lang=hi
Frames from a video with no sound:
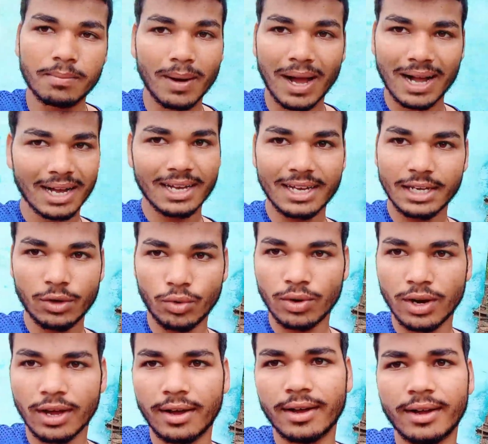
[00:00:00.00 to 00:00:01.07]
पागल नहीं
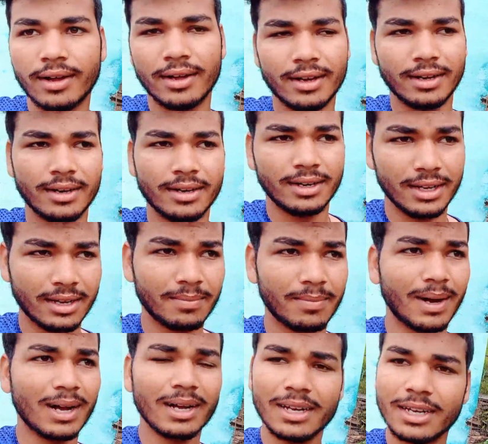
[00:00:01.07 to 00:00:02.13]
होना ठीक है
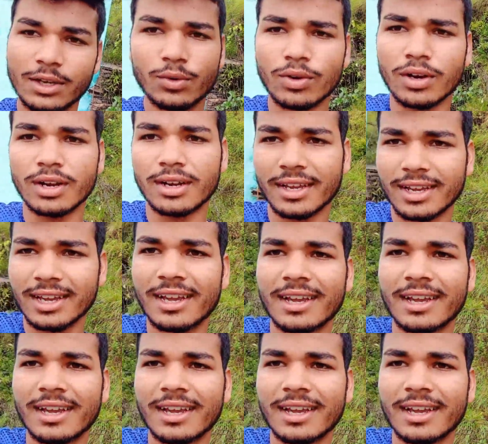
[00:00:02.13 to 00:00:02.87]
पागल नहीं होना ठीक